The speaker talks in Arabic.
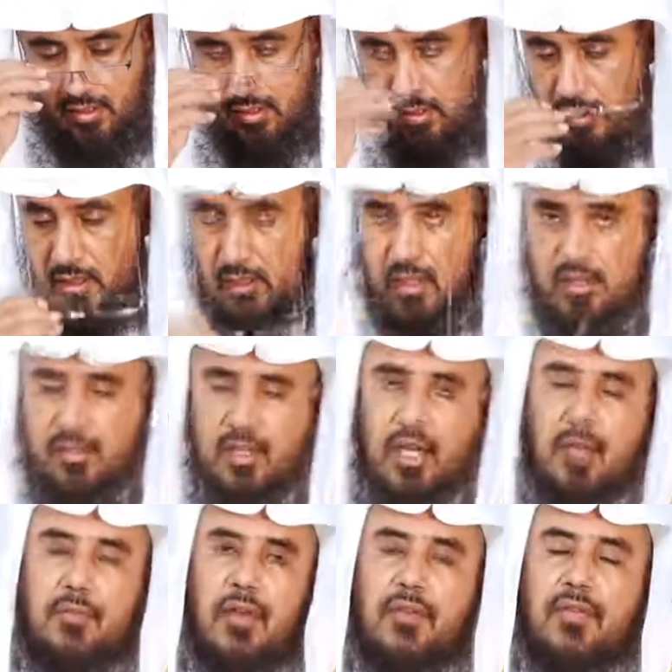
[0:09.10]
آه،
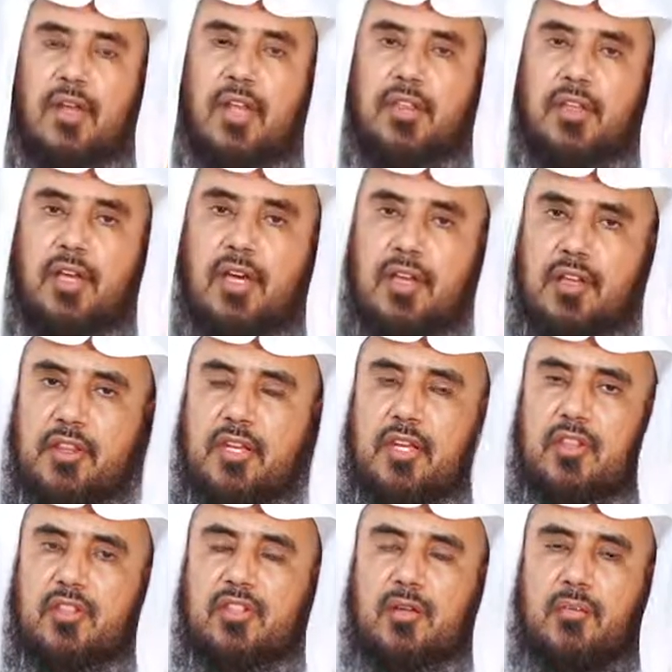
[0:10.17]
أصح ما في الأذكار
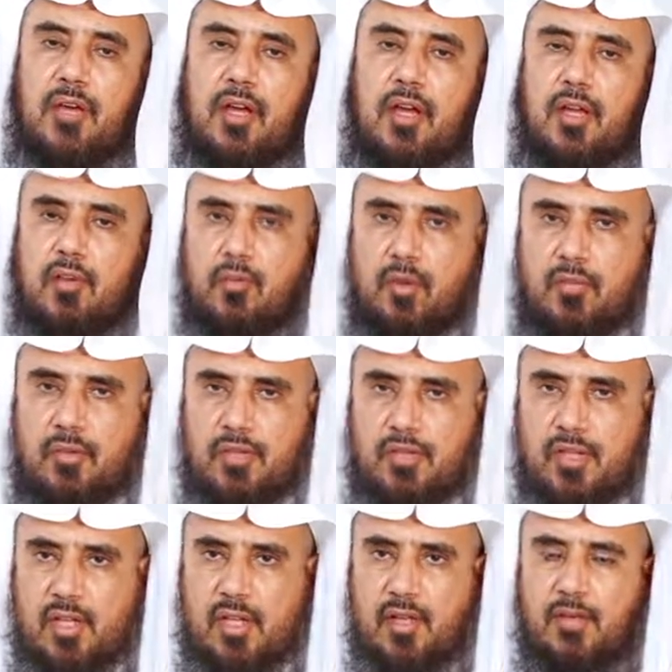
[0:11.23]
أذكار الصباح
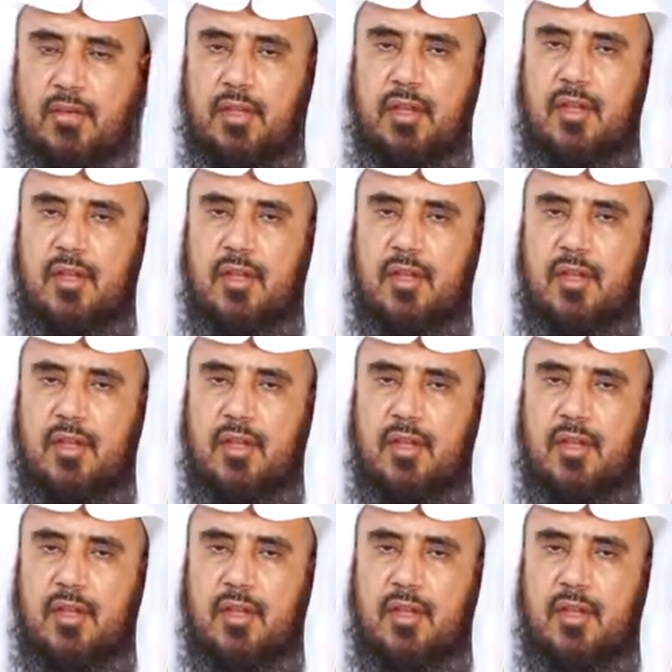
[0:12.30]
والمساء